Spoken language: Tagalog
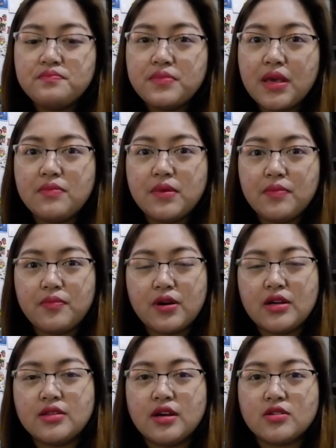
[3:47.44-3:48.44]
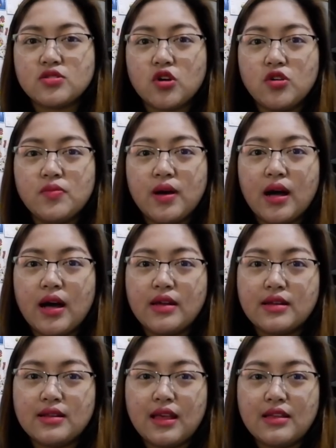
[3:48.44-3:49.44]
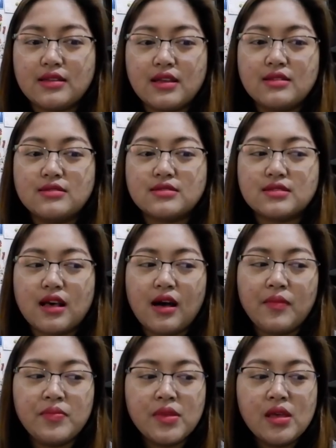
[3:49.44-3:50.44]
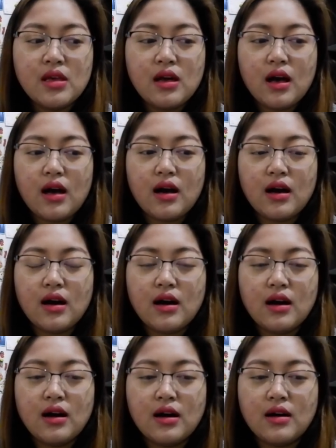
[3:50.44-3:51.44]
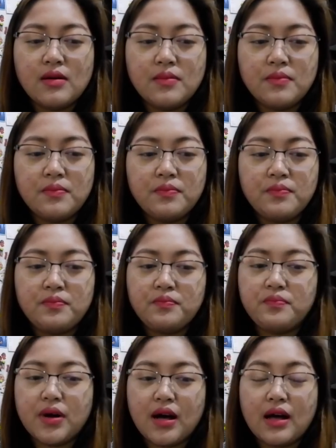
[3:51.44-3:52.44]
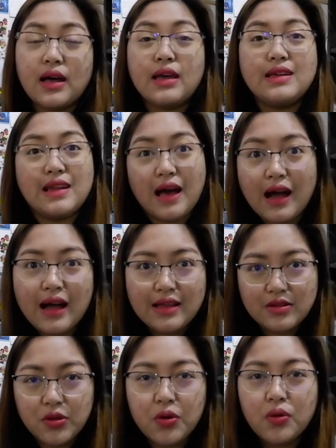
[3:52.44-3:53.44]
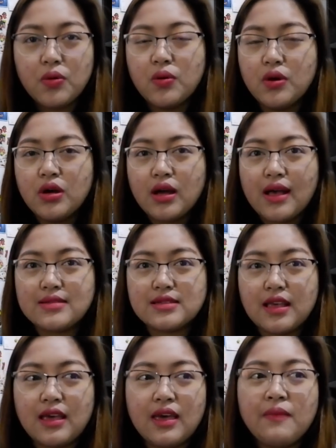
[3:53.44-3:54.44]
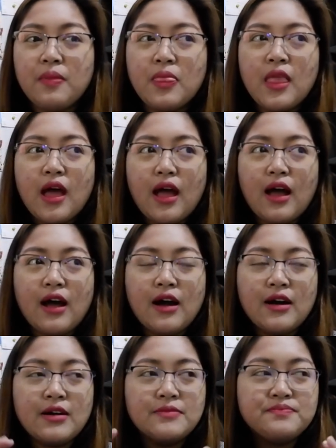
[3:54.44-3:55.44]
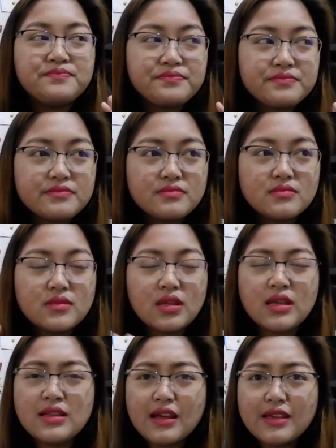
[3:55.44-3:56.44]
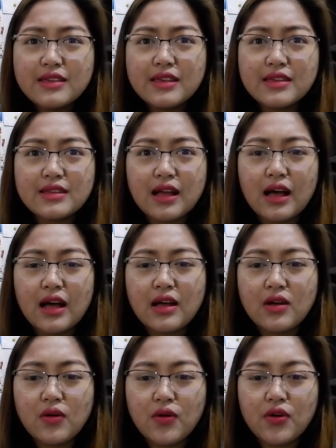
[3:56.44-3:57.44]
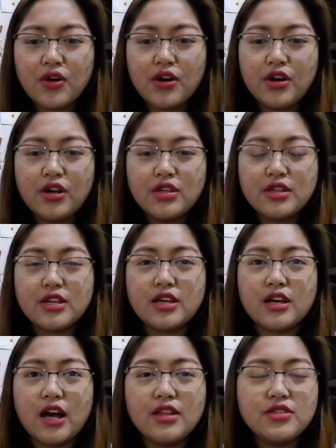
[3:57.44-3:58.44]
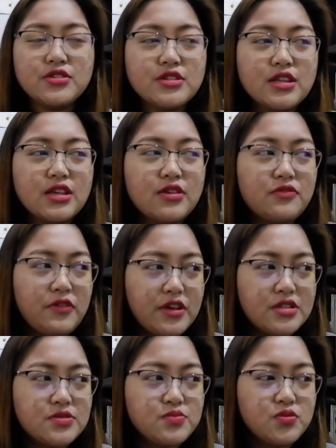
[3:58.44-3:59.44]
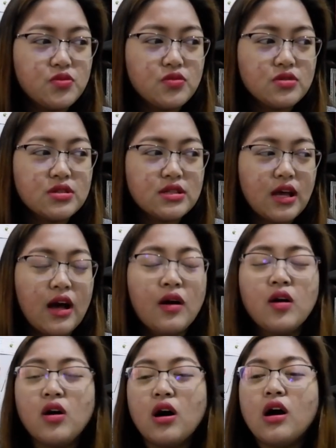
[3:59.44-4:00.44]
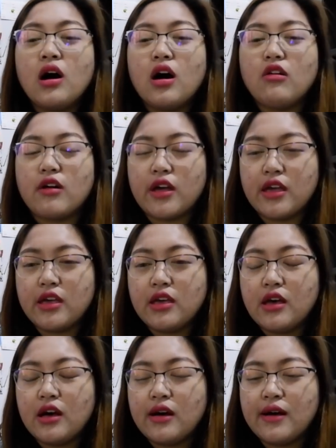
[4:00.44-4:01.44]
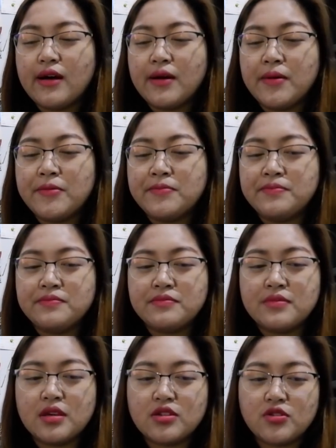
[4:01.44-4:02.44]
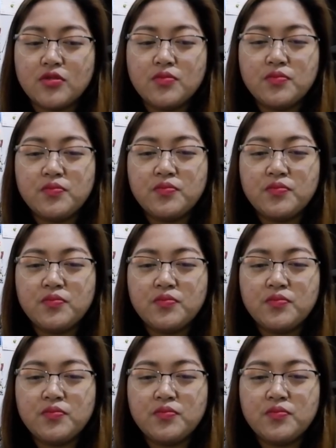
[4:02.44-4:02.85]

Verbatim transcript: baby products o yung mga related sa uh, mga kailangan nyo. Kasi, uh, nakikita or nagagather ni Facebook na okay, um, itong,